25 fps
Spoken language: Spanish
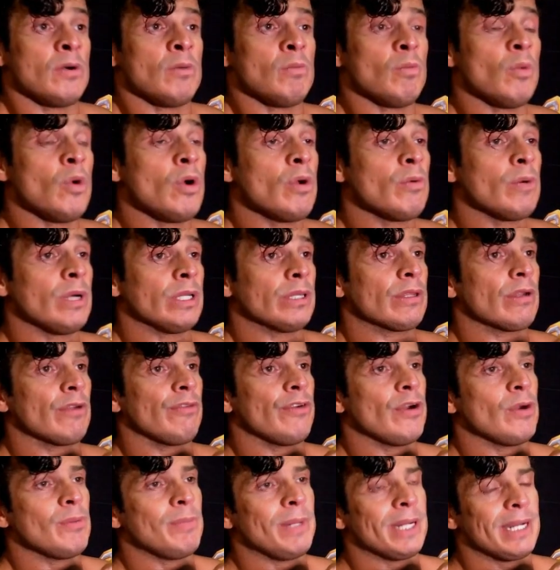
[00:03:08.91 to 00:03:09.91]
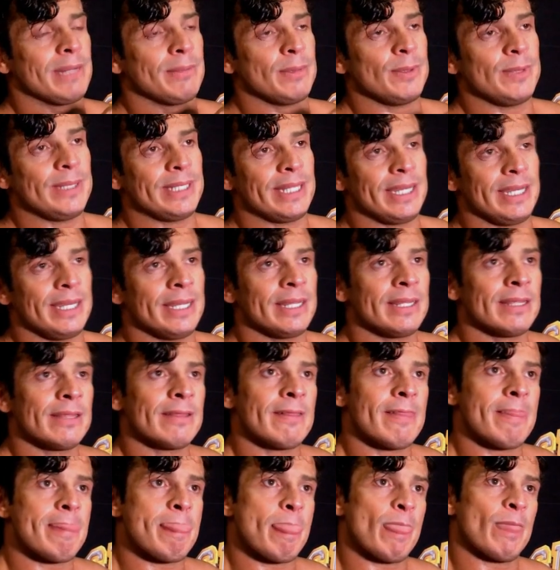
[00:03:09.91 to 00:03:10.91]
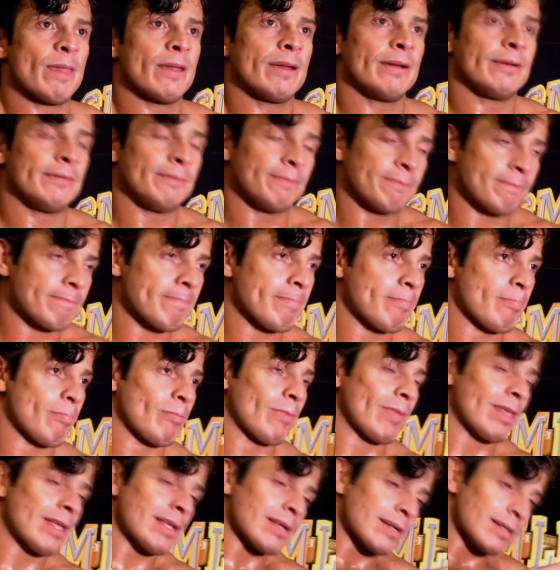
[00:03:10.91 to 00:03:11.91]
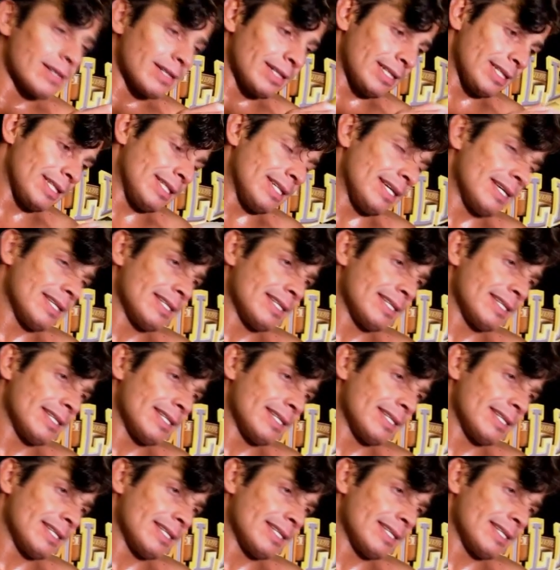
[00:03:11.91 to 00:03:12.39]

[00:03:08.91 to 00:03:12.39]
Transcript: muy buen trofeo para mi vitrina. Muchas felicidades, volador. Muchas